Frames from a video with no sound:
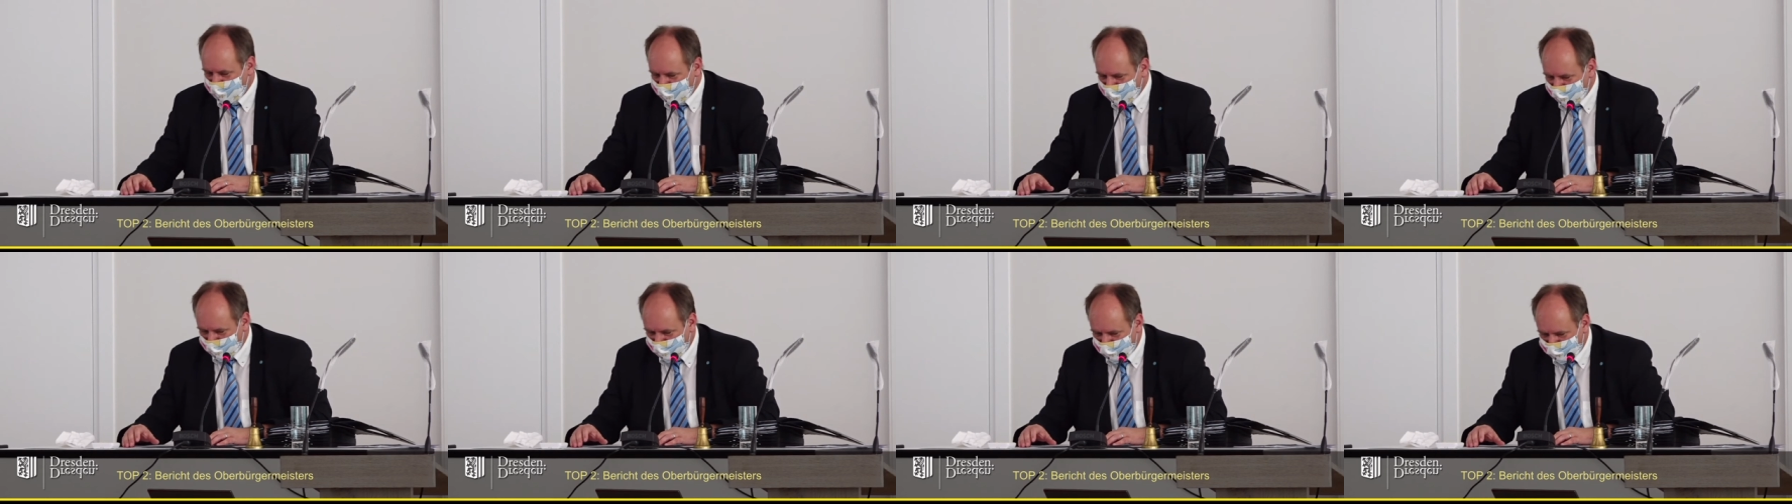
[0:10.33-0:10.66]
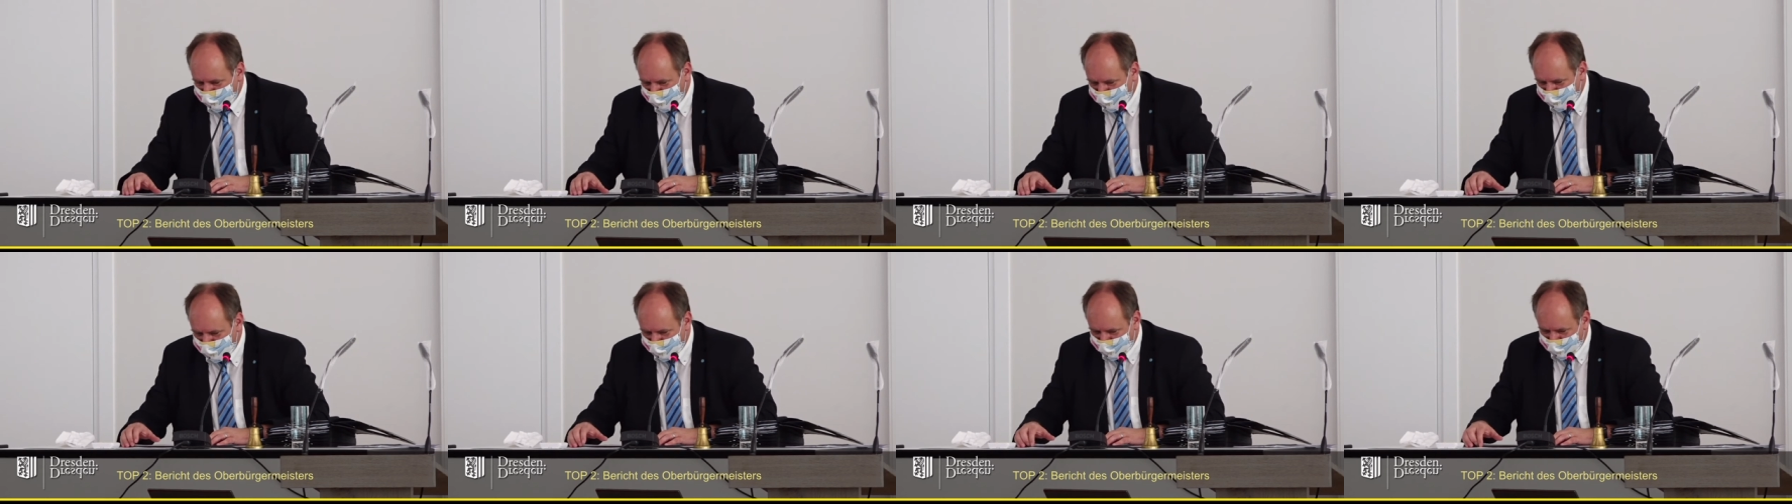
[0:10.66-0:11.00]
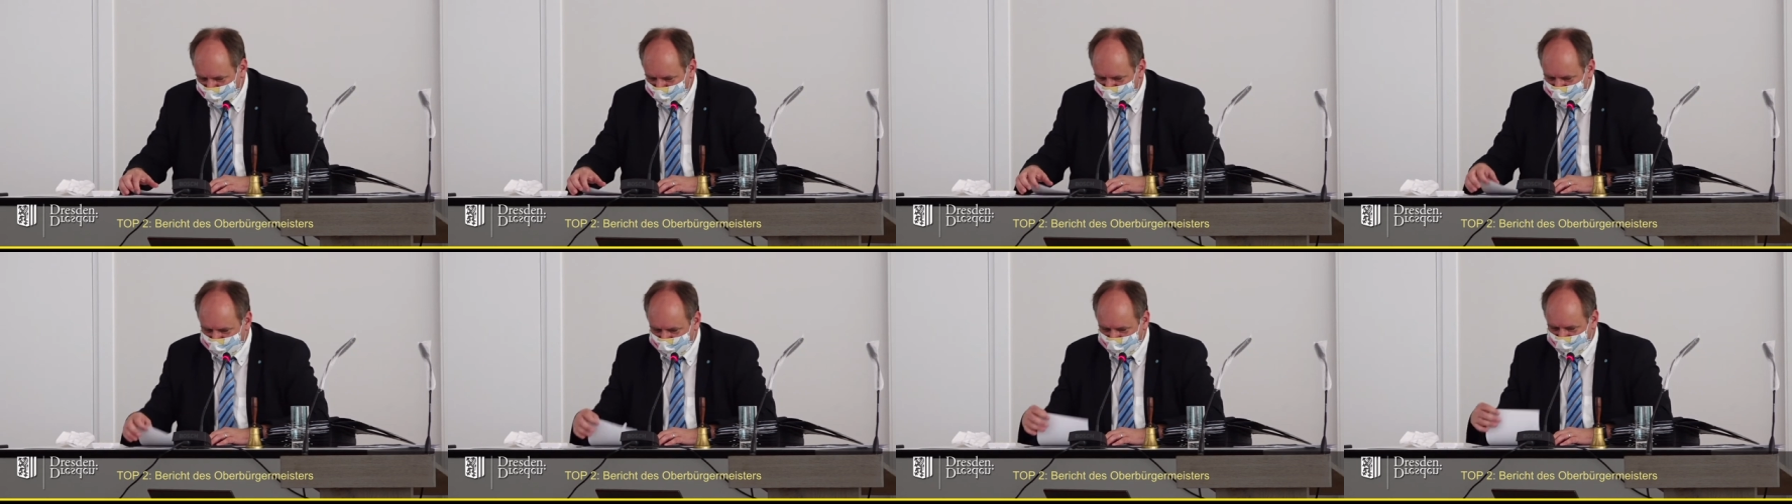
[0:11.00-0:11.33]
ähm, in der
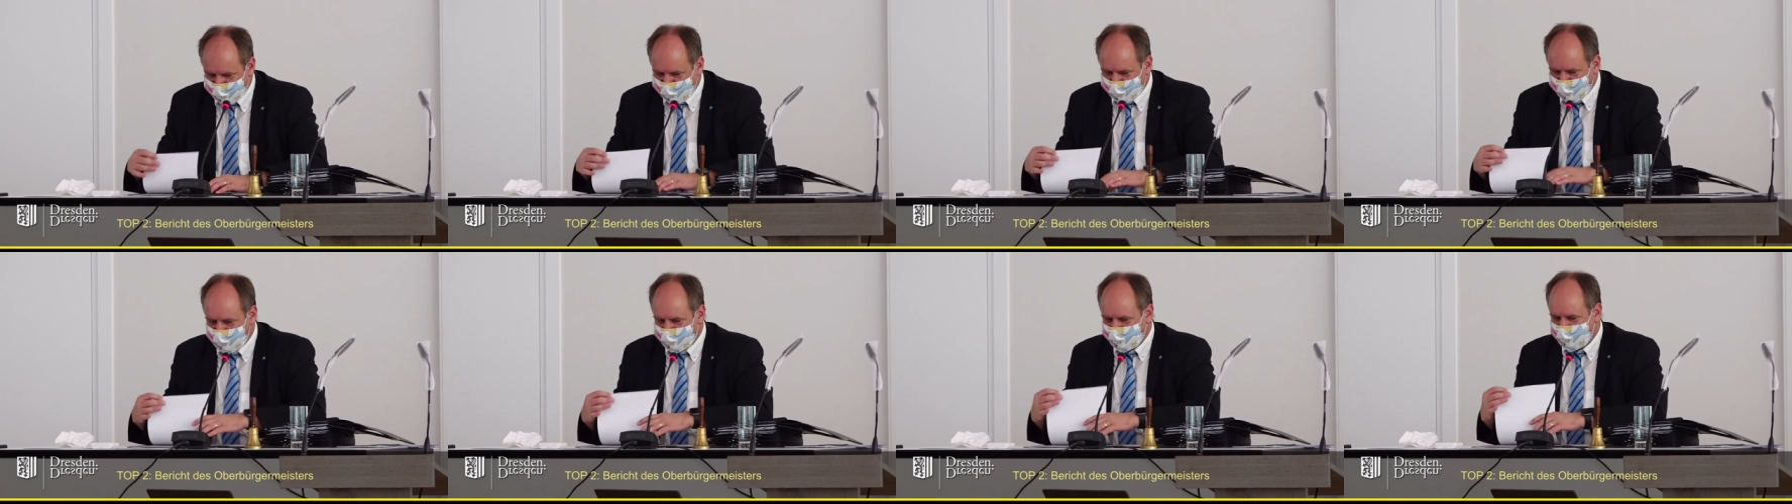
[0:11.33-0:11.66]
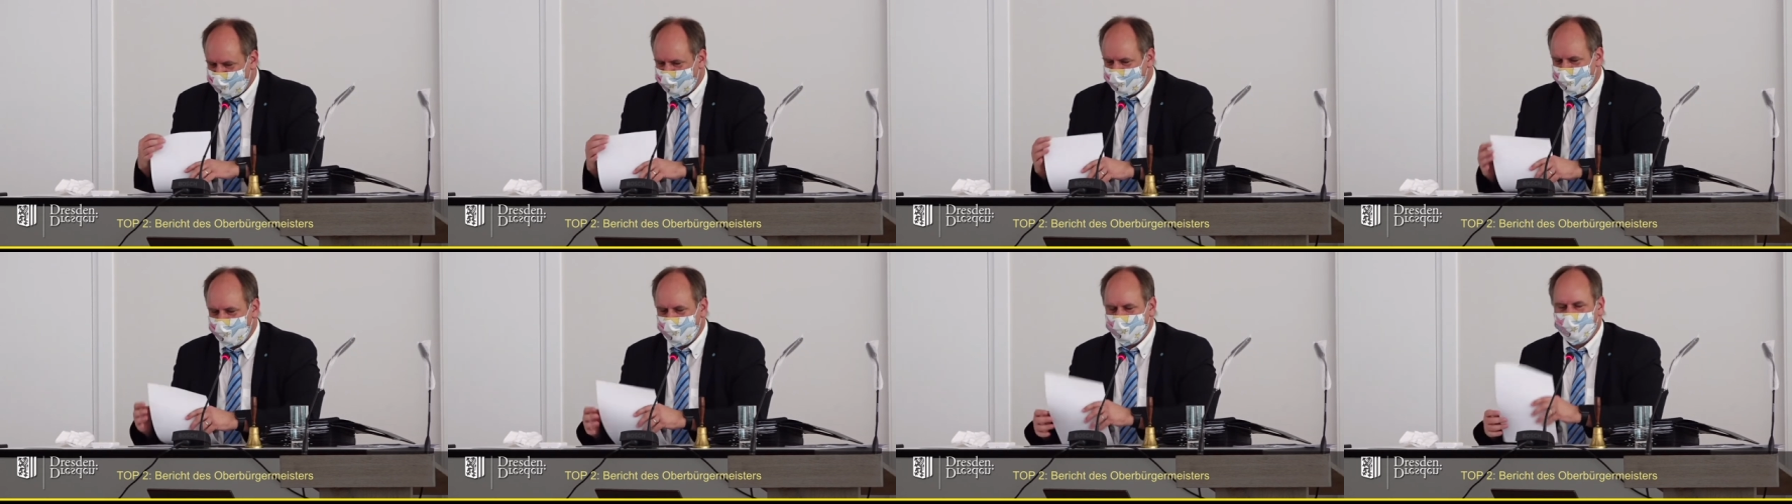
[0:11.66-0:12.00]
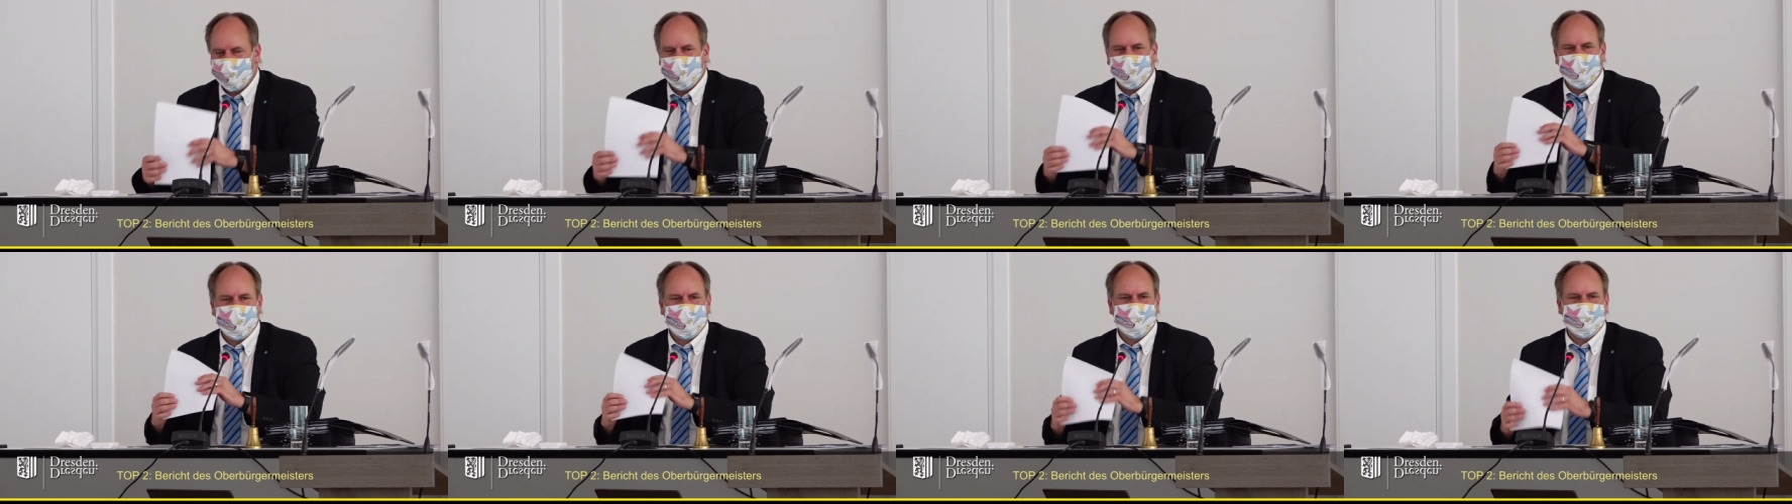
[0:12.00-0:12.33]
ersten Reihe sitzenden
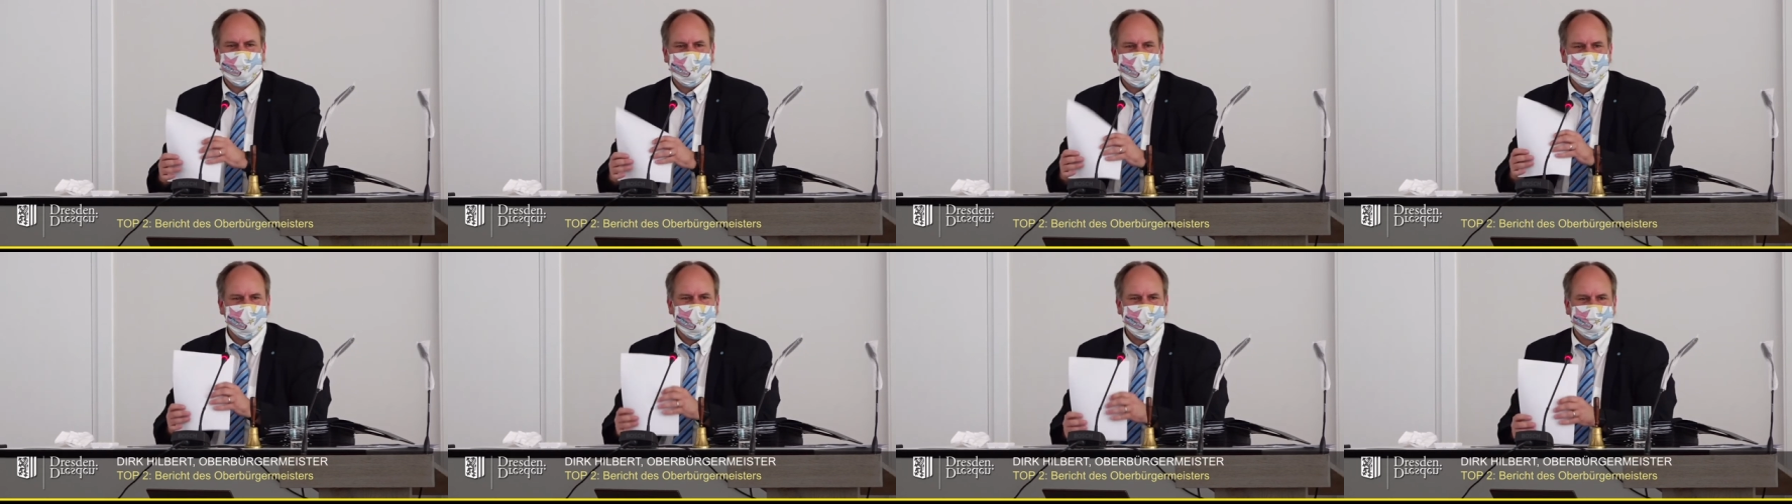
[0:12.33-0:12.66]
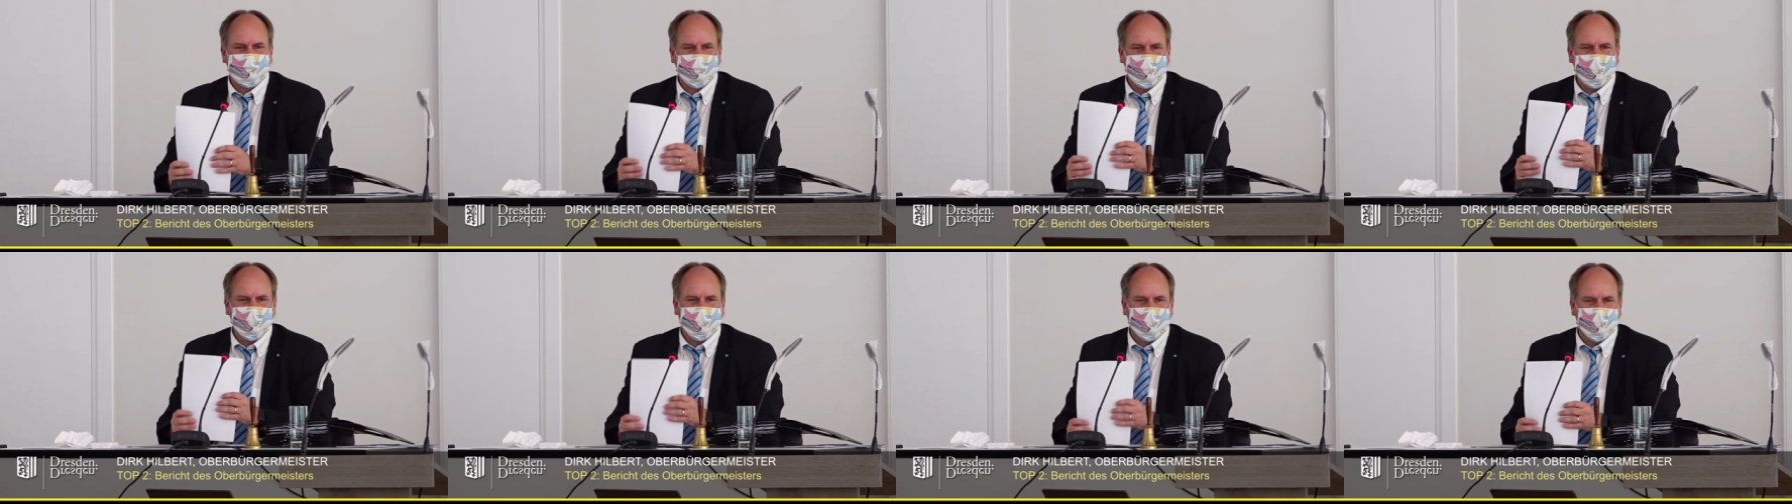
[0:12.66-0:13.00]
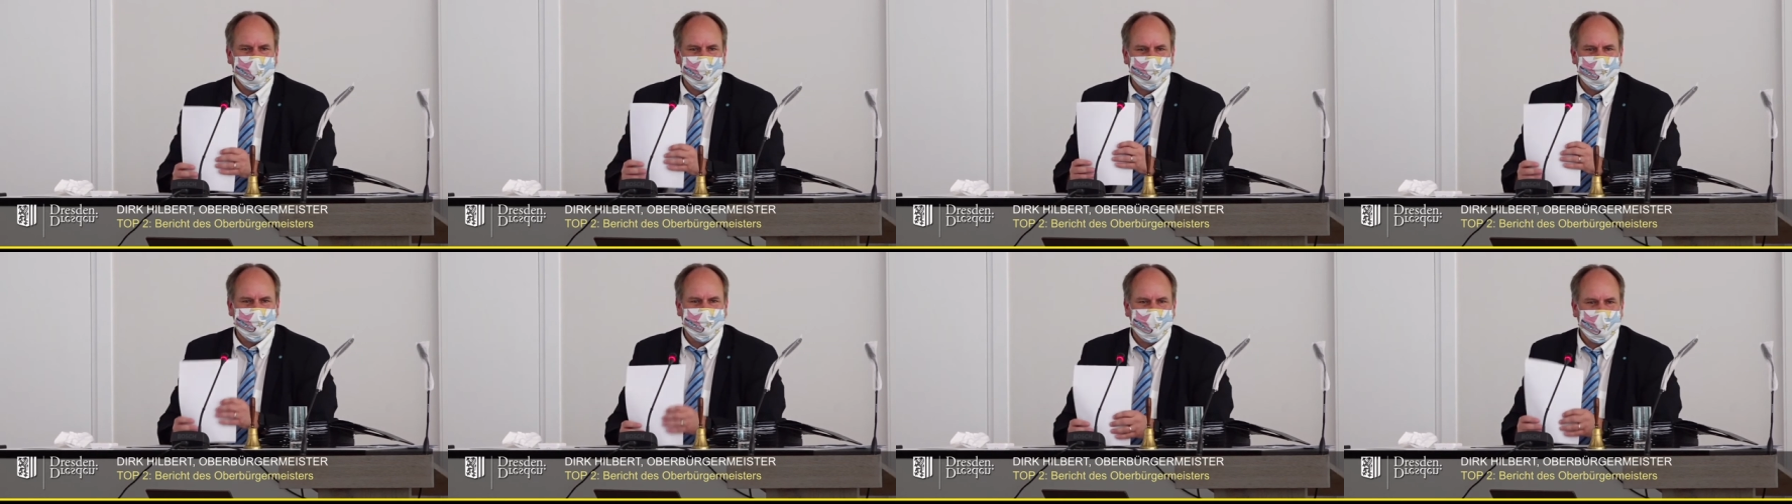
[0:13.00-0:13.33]
Kollegen, würde ich das von hier
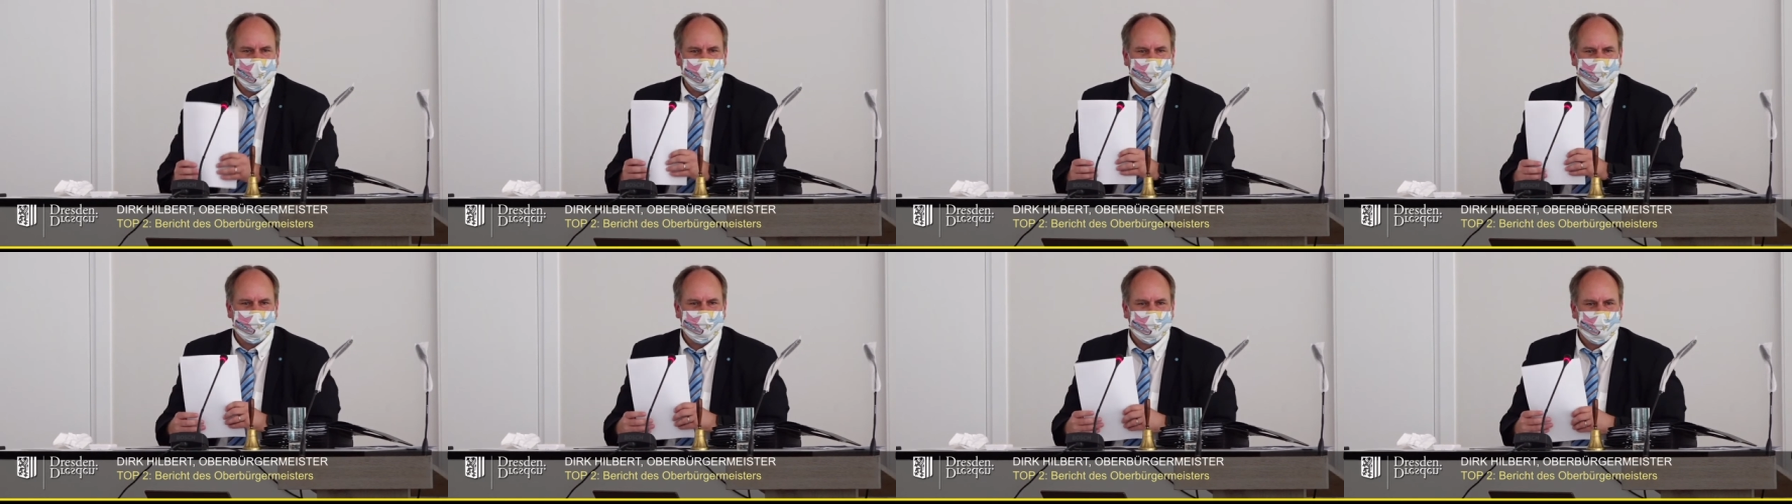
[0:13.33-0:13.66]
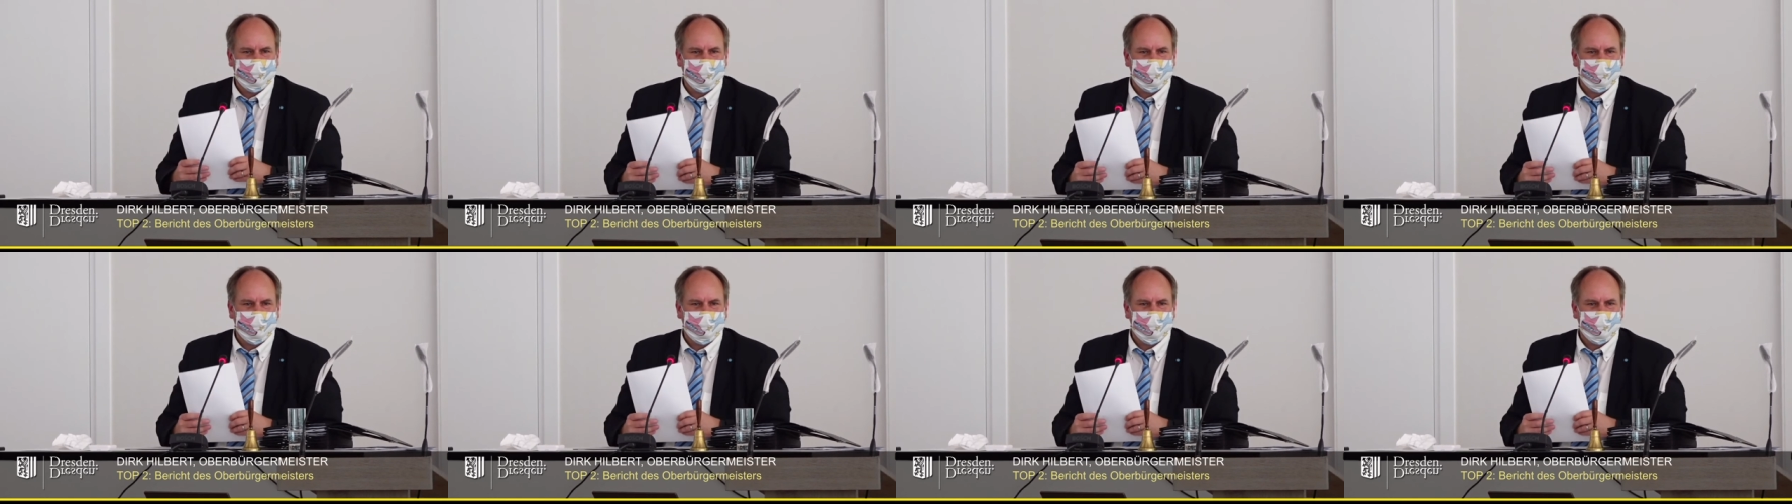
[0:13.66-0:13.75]
oben machen.